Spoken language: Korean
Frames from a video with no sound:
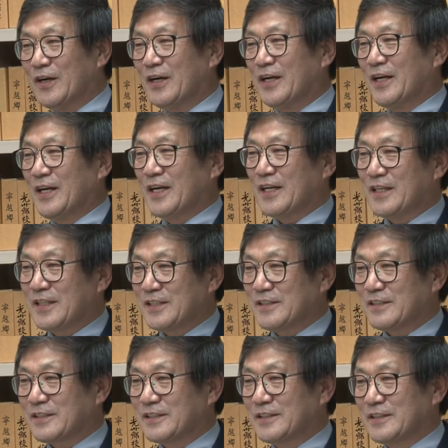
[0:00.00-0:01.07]
네.
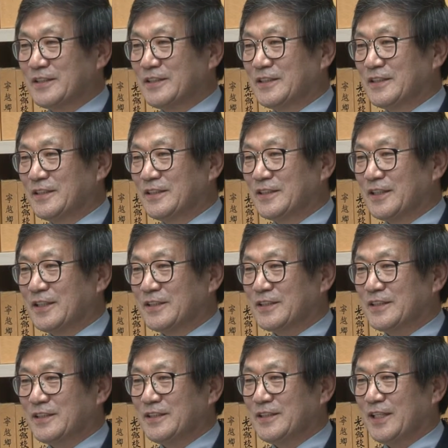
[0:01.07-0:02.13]
그래서
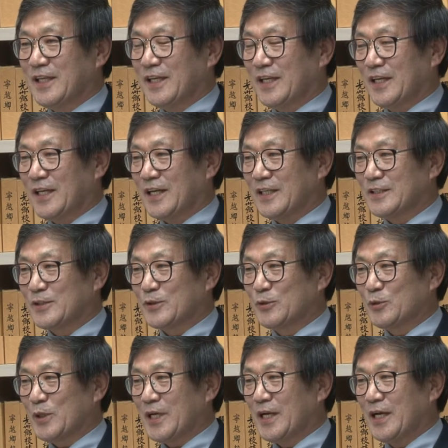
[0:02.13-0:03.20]
그것을 이제 가지고
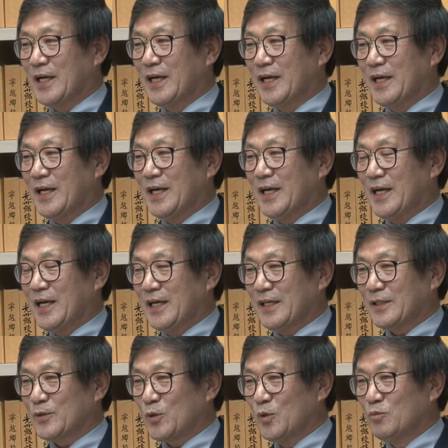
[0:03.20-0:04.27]
우리가
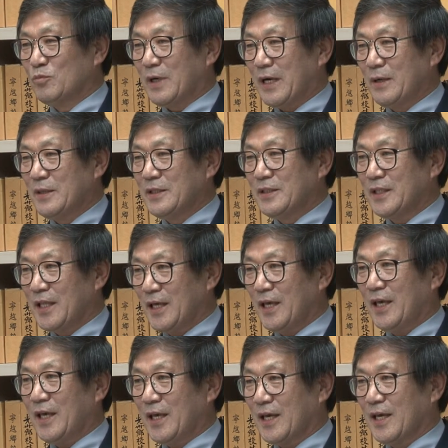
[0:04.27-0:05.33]
아,
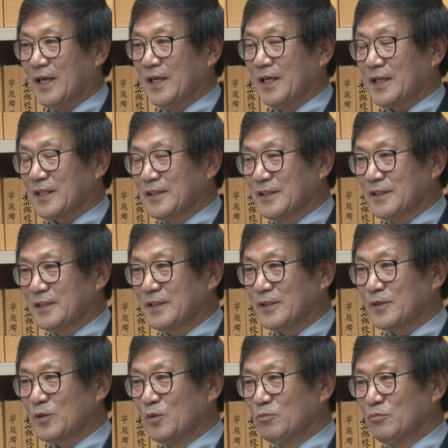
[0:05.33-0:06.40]
공부하는데 그
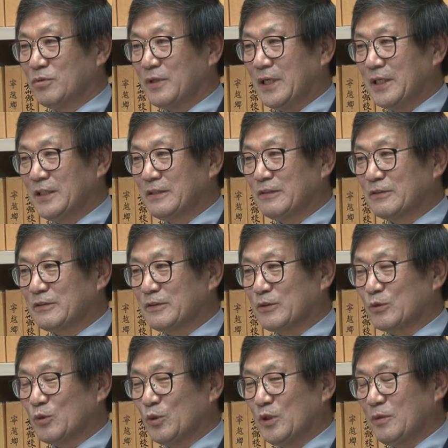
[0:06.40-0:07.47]
공부하는 것을
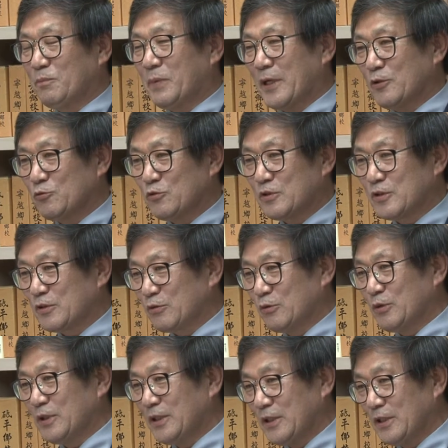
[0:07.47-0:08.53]
도입해
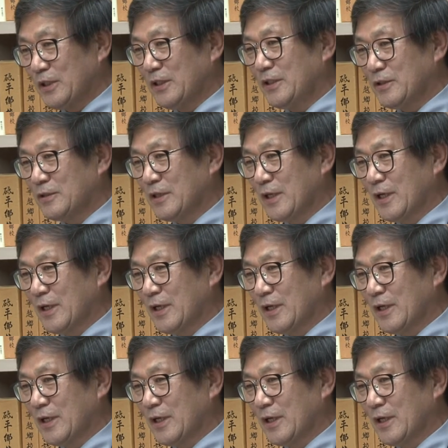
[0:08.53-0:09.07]
주시고 이,